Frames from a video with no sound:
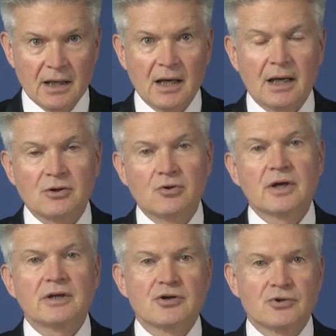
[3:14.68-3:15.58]
–
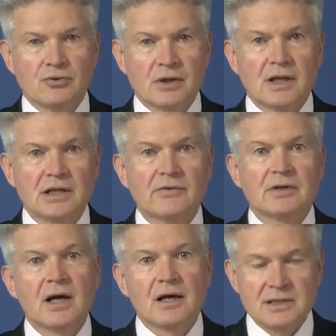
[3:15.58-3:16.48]
которые начнут
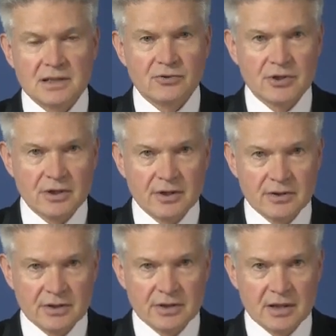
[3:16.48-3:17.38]
укладывать на
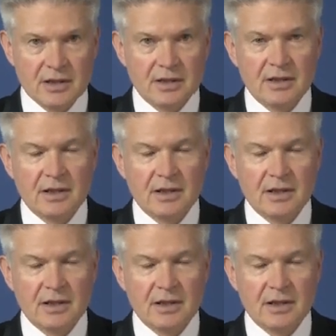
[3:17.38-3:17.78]
следующей неделе.